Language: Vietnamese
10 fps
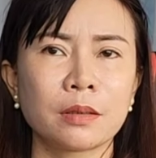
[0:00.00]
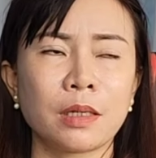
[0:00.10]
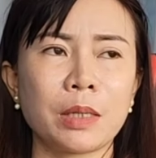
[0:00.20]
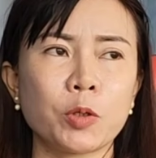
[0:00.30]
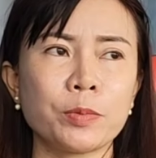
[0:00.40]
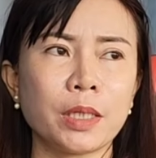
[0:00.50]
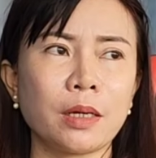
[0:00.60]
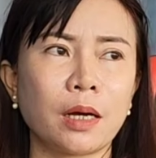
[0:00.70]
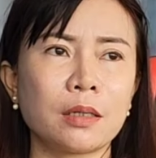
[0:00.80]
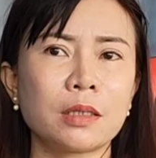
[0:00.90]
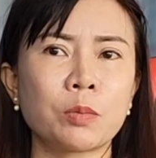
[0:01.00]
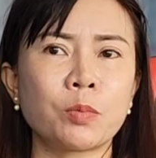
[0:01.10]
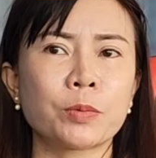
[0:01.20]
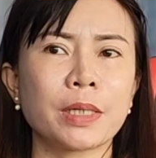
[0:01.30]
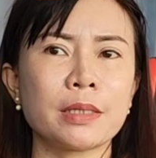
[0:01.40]
em cũng chỉ ở trong
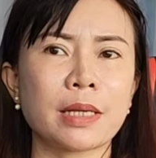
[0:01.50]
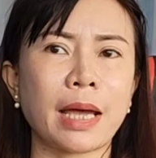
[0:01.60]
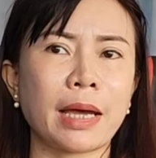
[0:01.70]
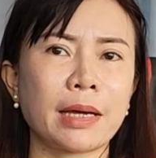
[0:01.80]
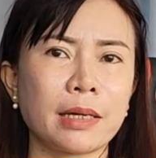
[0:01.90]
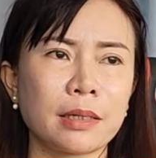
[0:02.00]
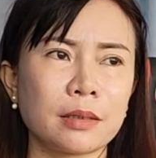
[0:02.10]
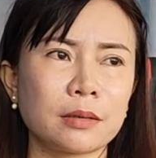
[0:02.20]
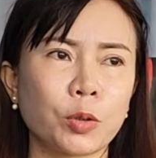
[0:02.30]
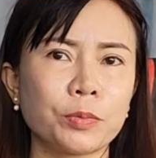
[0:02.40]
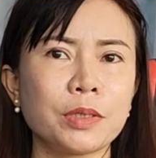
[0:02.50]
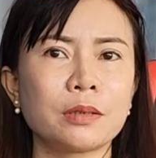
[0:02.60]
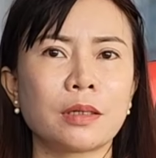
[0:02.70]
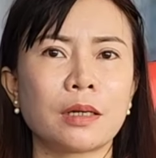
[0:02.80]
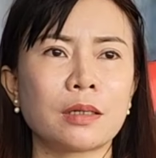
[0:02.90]
một cái xã cũng như
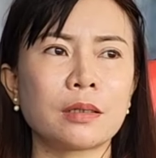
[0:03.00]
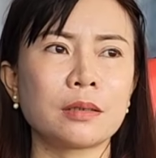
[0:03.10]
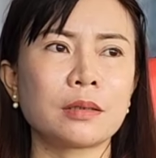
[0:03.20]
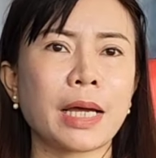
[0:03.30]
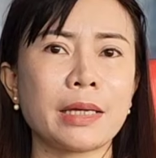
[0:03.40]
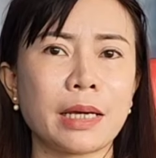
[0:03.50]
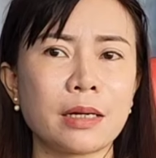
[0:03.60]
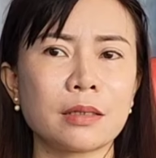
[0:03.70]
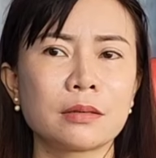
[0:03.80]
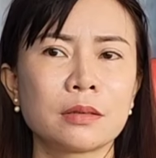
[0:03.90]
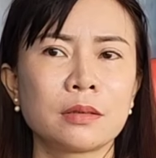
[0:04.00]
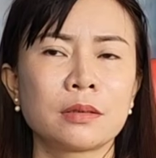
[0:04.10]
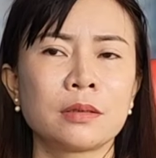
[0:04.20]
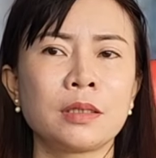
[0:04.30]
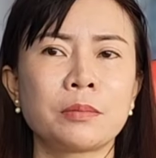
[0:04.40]
ở đây vậy đó ừ.
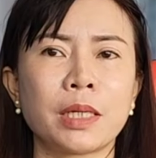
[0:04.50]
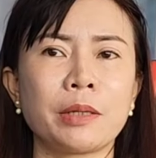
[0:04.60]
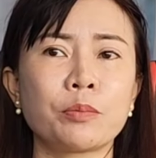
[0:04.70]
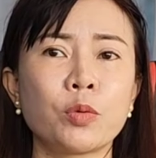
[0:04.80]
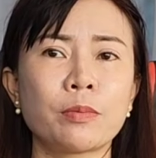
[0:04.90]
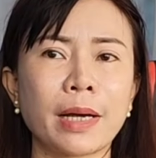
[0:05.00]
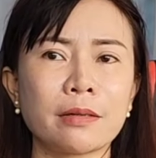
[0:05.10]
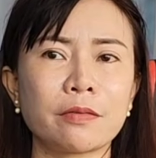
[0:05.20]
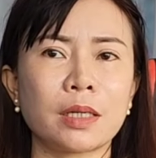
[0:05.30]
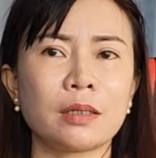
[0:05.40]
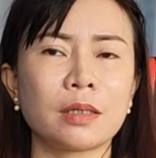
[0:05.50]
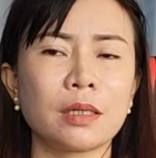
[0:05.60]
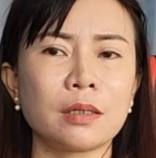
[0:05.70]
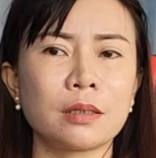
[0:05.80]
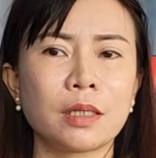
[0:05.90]
nhưng mà em buôn bán về
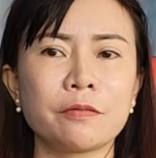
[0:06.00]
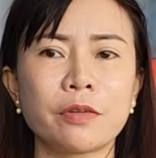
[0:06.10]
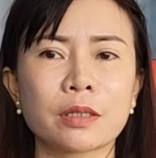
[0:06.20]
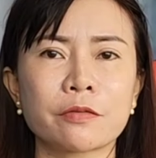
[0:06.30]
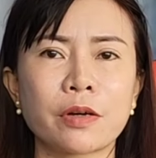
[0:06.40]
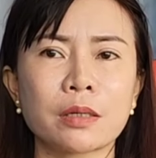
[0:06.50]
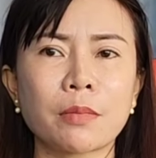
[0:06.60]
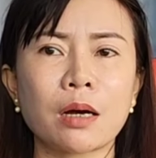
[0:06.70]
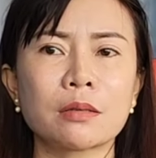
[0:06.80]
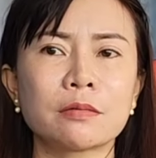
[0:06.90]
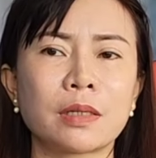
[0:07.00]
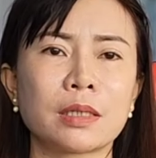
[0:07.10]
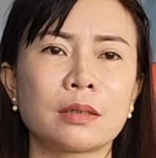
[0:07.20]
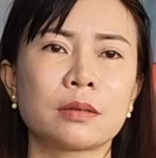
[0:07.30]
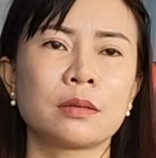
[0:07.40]
cái lĩnh vực phân bón
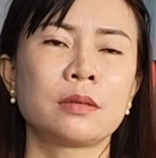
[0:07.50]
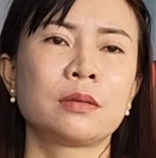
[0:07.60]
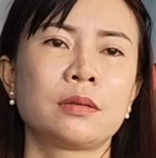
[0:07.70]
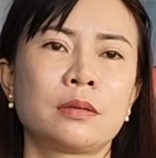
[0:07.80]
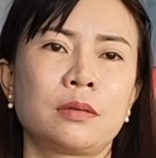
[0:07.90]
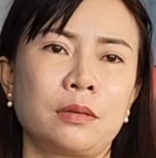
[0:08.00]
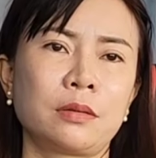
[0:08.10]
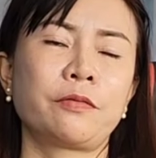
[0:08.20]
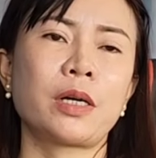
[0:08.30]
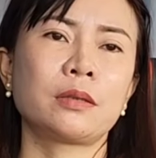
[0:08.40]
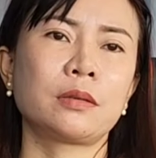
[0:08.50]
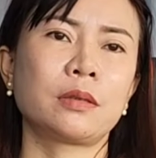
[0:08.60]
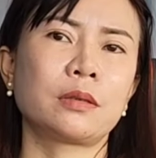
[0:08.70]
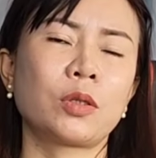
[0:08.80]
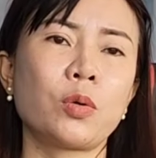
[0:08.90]
và phân
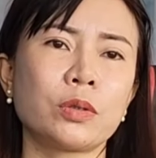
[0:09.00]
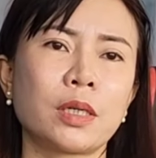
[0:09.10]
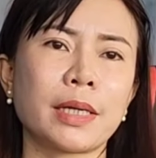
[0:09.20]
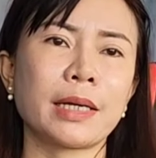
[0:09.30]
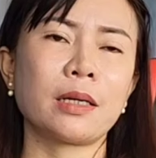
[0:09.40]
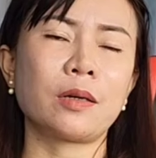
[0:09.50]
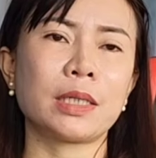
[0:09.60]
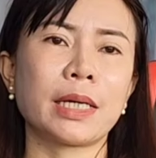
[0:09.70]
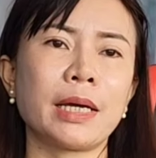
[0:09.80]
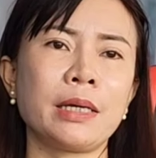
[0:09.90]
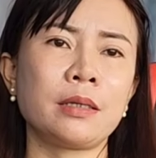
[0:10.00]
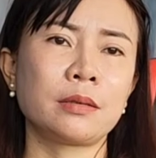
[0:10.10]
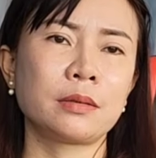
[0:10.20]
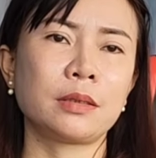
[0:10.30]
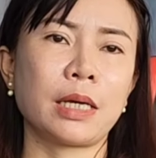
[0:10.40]
thuốc cho các cái loại cây
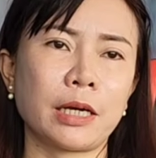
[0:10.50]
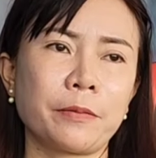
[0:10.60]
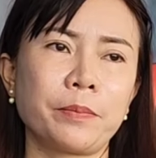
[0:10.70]
dạ